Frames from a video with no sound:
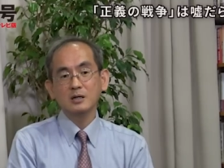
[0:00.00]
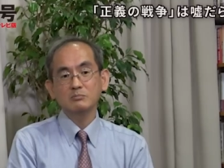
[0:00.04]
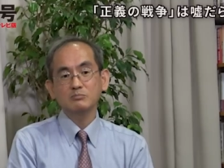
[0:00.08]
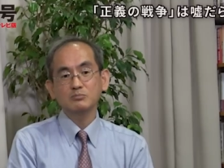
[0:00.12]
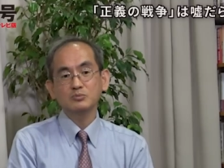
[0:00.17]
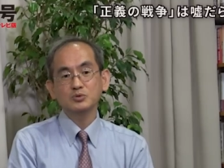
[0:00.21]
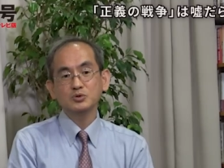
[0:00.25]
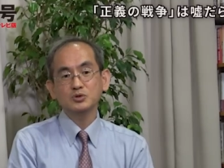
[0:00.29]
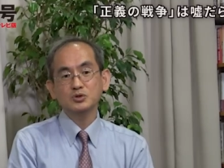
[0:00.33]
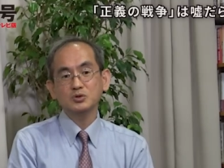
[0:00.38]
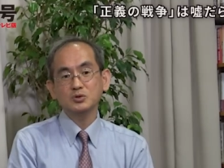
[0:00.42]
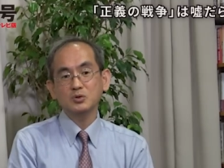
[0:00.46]

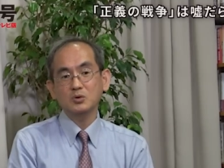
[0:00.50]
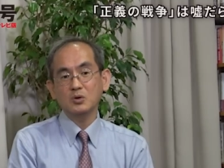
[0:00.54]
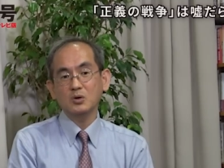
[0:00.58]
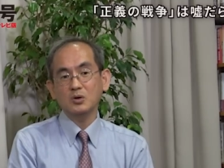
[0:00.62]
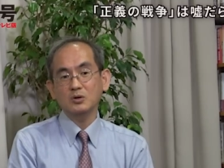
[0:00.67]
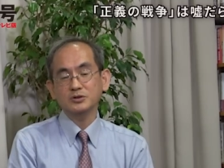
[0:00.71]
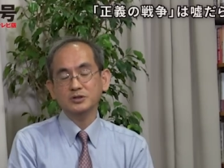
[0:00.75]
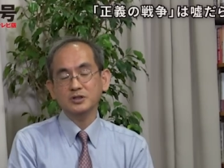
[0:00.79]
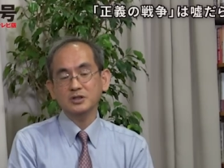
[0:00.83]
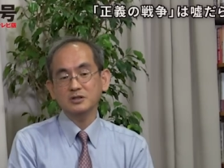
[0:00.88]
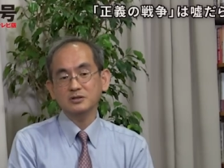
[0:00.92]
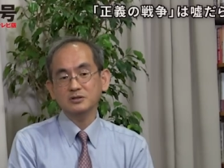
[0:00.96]
むし
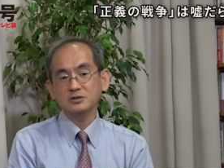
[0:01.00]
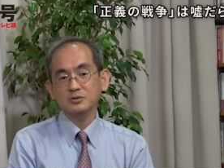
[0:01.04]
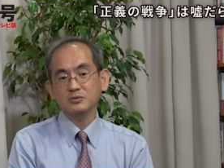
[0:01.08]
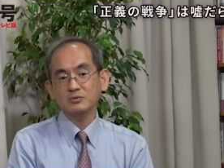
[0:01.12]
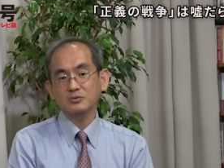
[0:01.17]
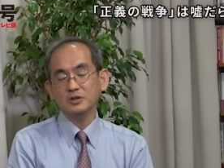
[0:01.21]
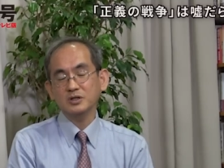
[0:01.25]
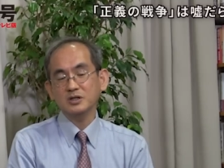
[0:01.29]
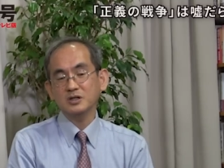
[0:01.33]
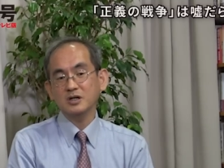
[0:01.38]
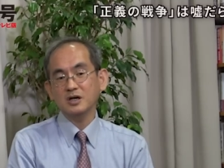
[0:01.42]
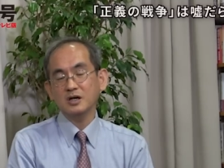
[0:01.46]
ろ戦争
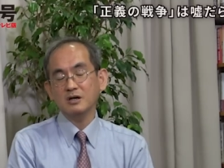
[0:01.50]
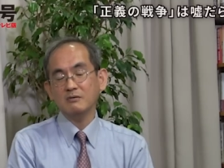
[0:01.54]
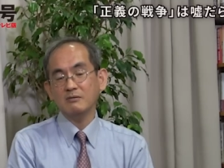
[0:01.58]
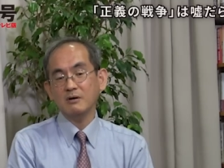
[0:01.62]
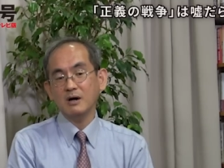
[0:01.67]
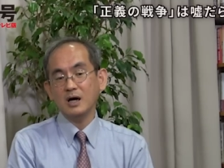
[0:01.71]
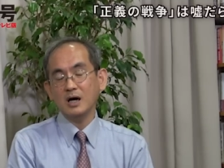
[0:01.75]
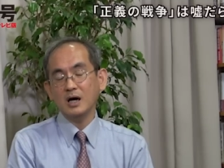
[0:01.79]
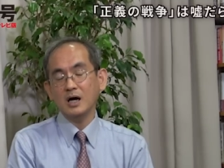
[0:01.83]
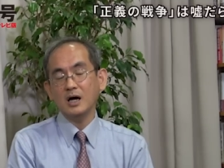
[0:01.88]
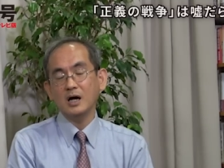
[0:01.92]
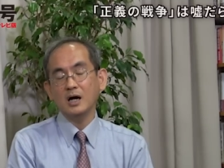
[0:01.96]
の被害
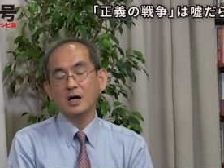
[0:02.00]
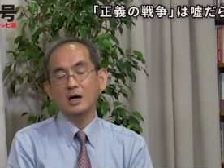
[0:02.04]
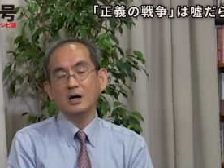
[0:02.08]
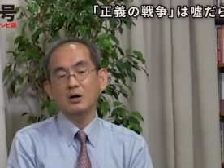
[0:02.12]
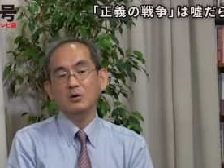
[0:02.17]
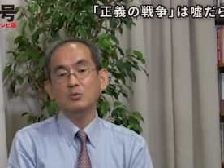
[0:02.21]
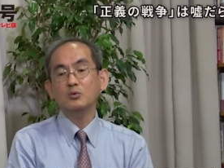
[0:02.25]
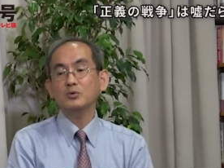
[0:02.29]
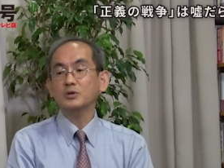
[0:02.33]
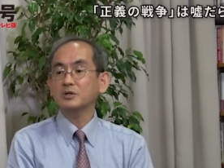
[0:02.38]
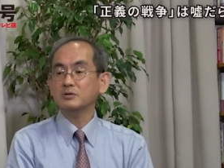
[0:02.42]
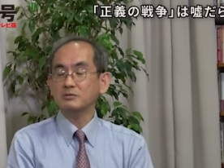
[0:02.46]
は
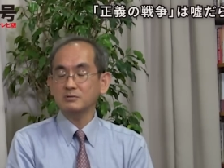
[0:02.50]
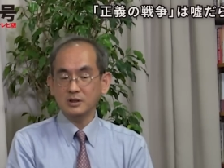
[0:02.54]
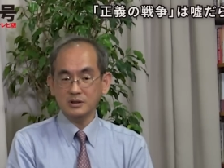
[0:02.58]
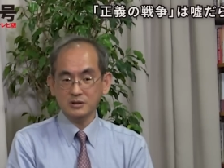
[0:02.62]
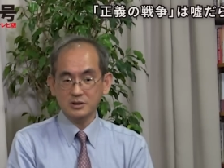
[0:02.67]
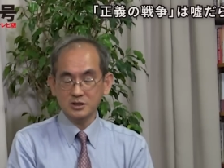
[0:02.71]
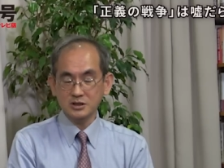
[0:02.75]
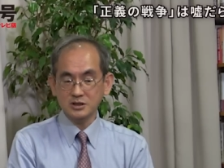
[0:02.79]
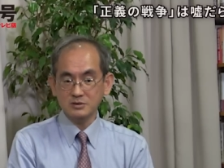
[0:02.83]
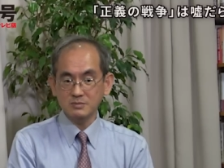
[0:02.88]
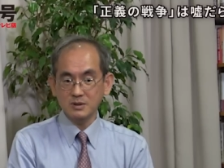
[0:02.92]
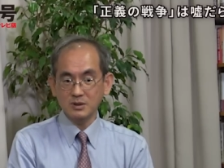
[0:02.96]
大きくなっ
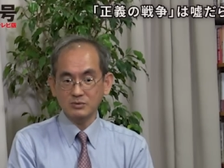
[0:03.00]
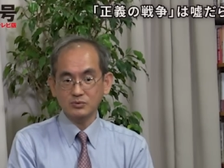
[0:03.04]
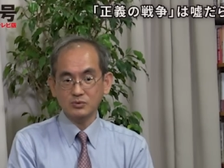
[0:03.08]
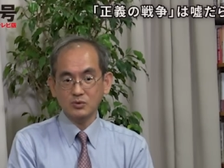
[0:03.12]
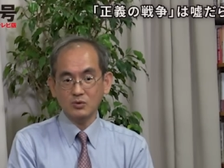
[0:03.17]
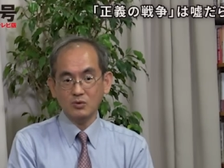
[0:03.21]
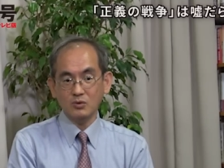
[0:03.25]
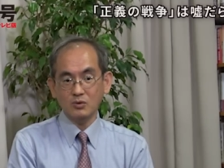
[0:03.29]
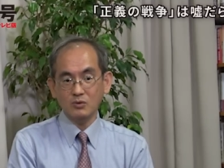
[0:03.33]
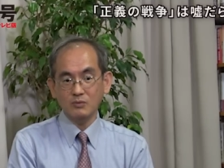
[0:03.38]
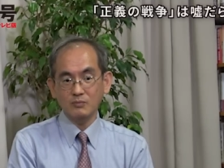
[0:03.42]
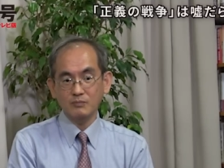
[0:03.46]
てしまうと
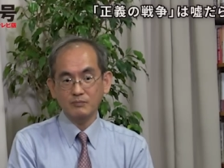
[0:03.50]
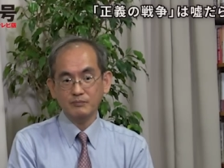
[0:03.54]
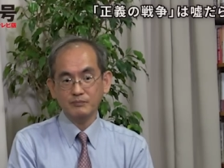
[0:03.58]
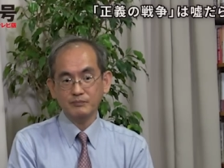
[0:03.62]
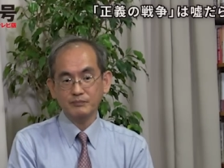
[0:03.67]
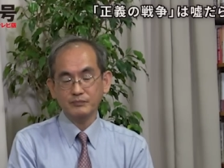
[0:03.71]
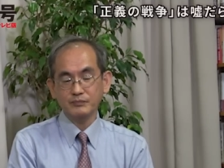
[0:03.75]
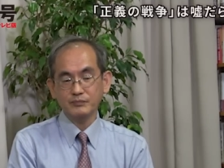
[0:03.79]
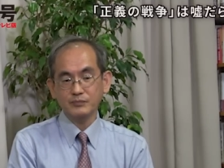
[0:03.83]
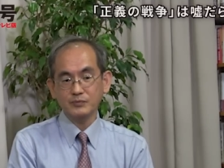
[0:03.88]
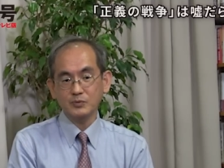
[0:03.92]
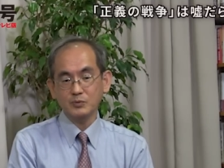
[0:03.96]

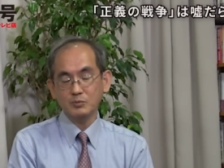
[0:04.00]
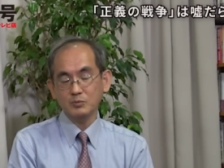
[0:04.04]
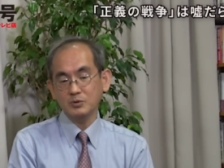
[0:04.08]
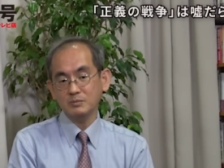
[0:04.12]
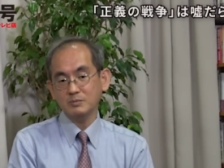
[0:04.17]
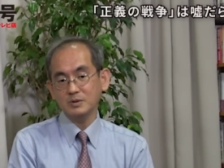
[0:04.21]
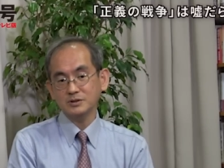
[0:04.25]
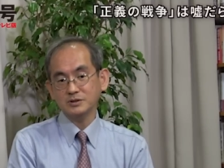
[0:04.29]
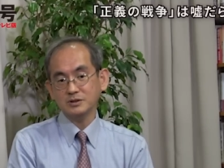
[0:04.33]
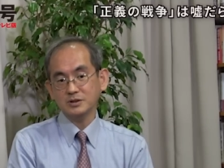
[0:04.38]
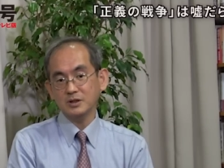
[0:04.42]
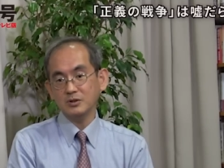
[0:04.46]
思い
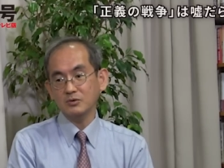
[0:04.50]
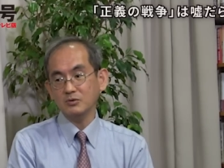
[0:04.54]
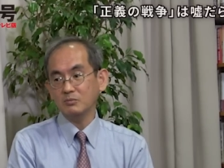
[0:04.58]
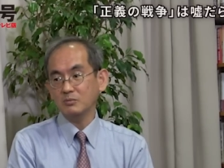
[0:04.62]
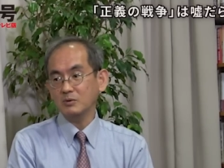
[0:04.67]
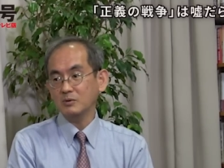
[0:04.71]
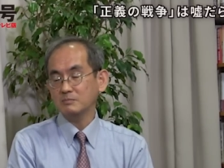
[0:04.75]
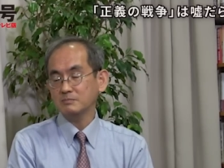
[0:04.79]
ますけれども。